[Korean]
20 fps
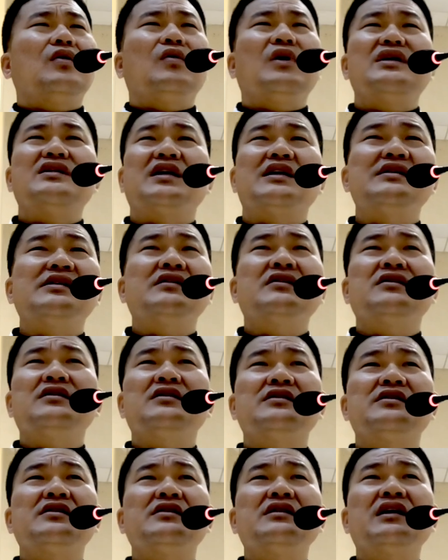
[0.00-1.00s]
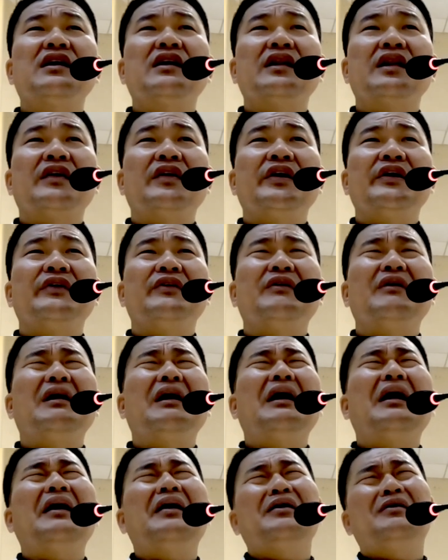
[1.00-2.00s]
와, 자식들 성당 안 나와요.
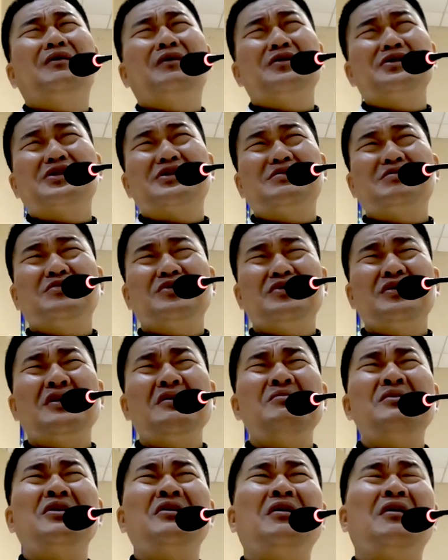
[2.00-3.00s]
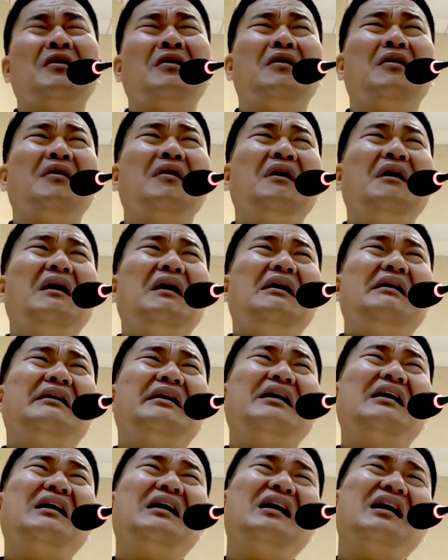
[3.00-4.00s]
아이고, 신부님요.
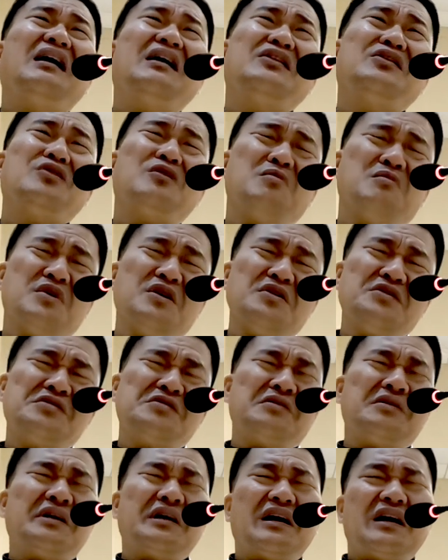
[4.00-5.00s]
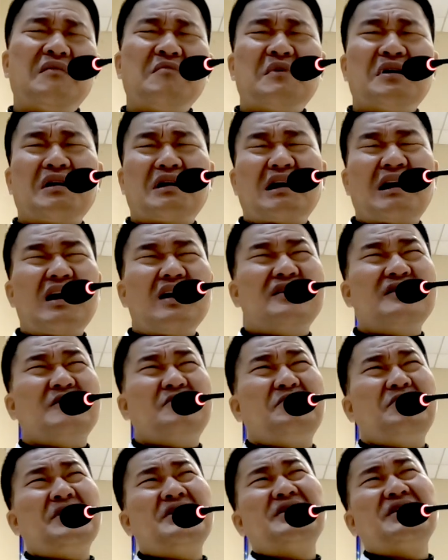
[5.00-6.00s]
내가 또 뭔 소리 하면
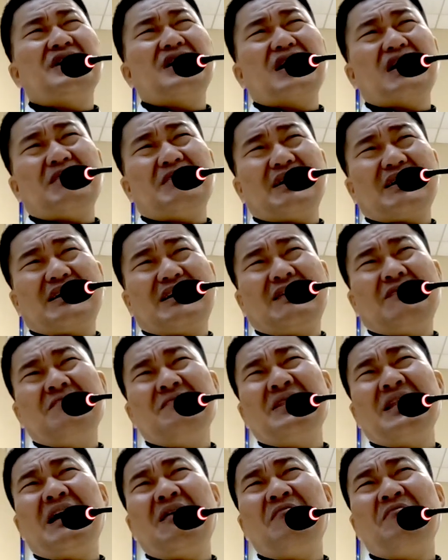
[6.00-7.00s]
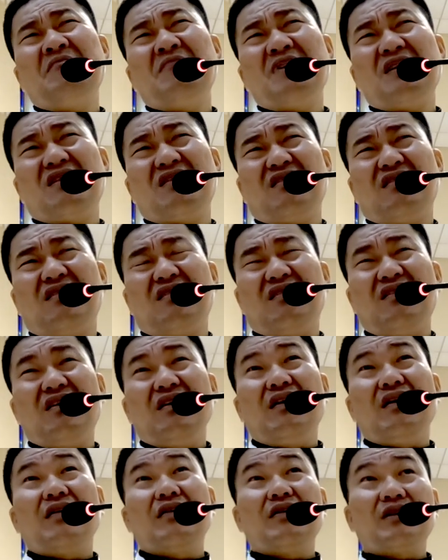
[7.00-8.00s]
가들 삐질까봐 겁납니다.
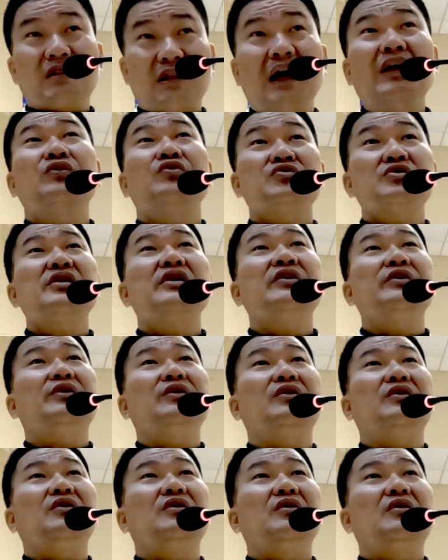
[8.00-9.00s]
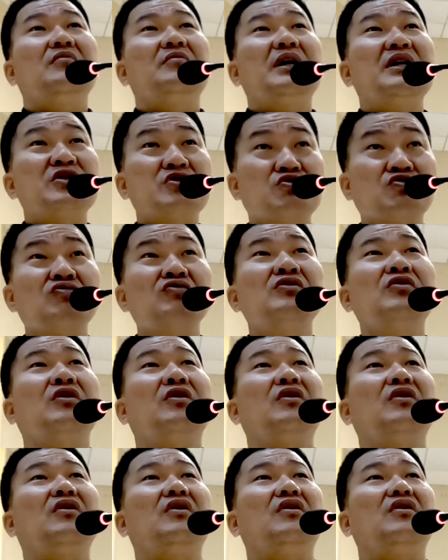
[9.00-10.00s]
그래, 놔두세요. 빠져
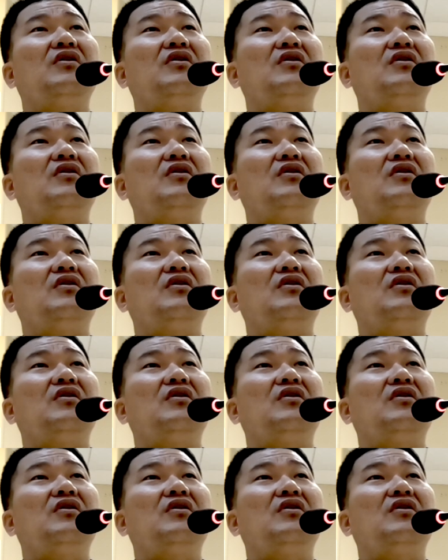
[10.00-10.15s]
죽고로.